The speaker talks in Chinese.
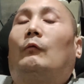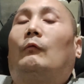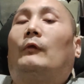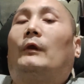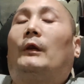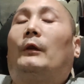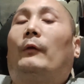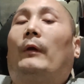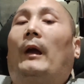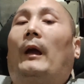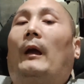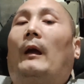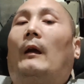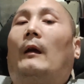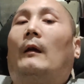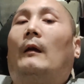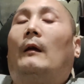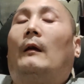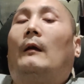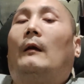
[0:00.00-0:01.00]
中医院，
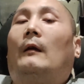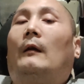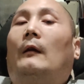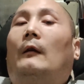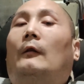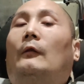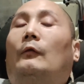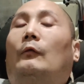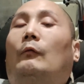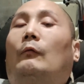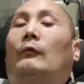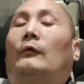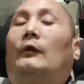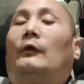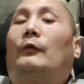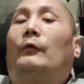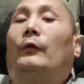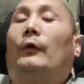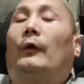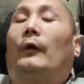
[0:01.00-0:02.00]
独
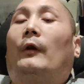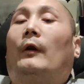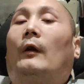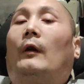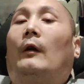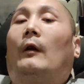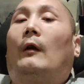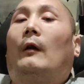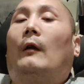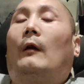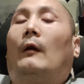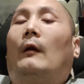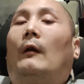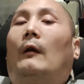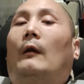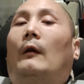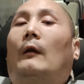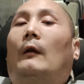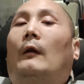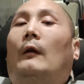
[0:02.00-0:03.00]
自去，
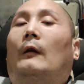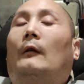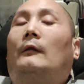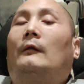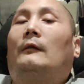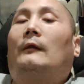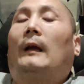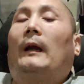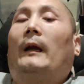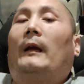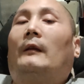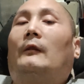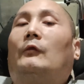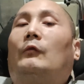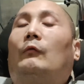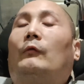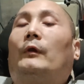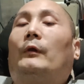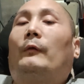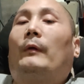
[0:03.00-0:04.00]
在
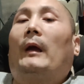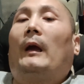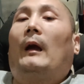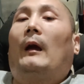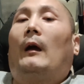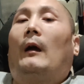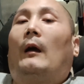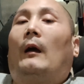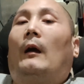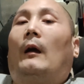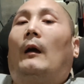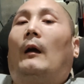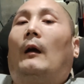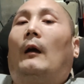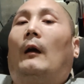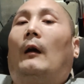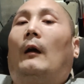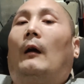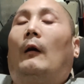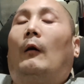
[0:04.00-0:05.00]
中医院
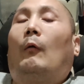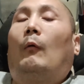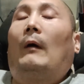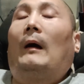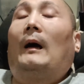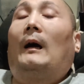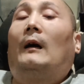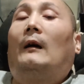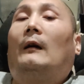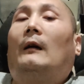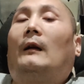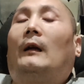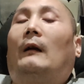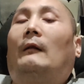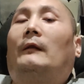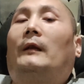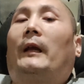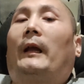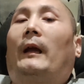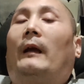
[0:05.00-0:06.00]
缓和了
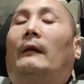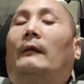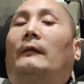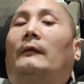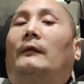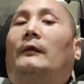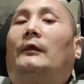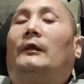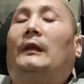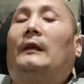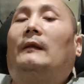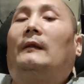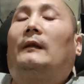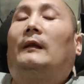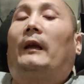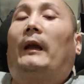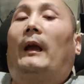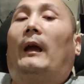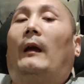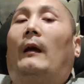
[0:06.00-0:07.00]
两天。今
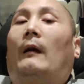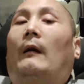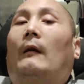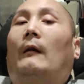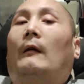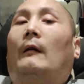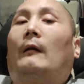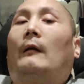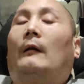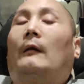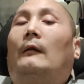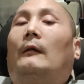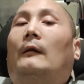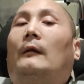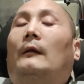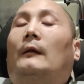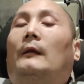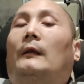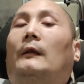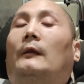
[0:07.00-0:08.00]
天
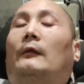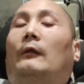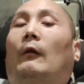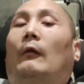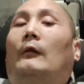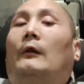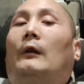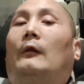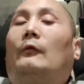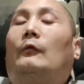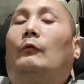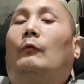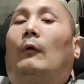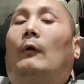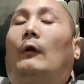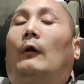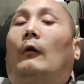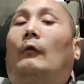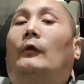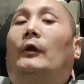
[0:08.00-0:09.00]
一早上
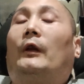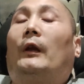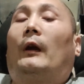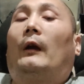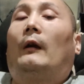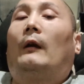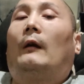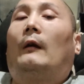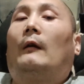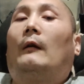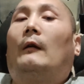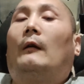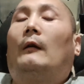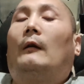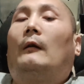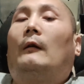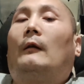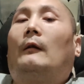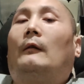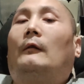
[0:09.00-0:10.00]
坐高铁
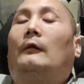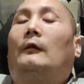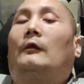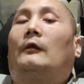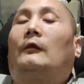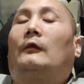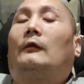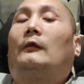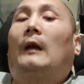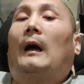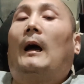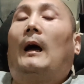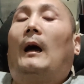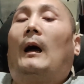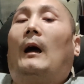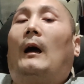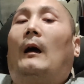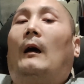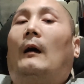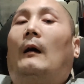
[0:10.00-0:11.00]
直
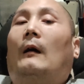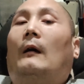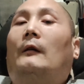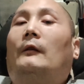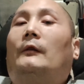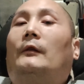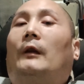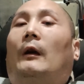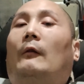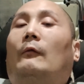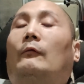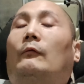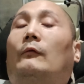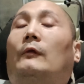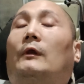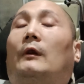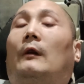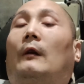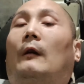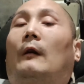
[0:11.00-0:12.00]
达江苏
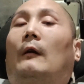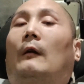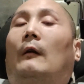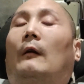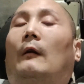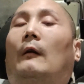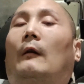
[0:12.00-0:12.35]
省